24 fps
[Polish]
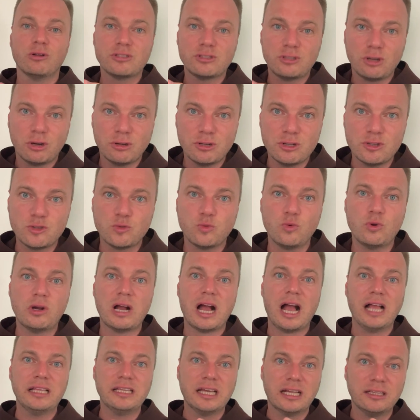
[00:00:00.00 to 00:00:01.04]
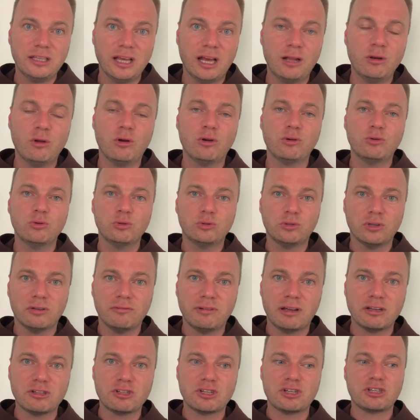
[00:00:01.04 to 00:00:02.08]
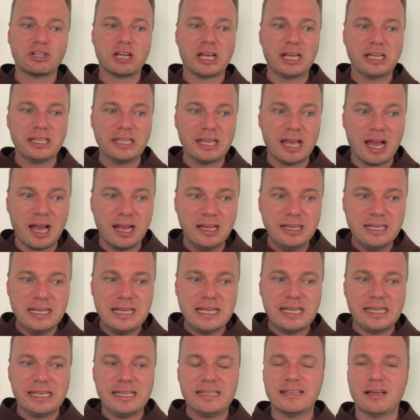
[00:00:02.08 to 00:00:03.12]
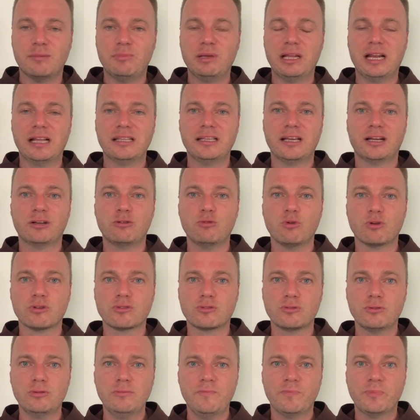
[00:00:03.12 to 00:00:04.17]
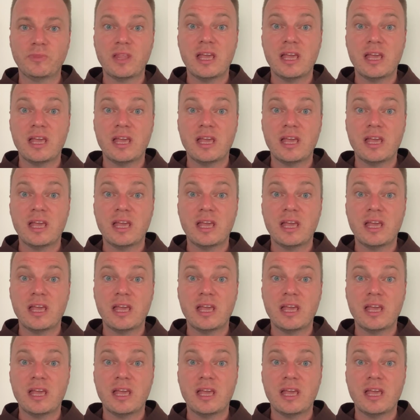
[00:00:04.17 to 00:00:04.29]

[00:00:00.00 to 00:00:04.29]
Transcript: strony słuchania, dialogu, towarzyszenia i zabierania głosu.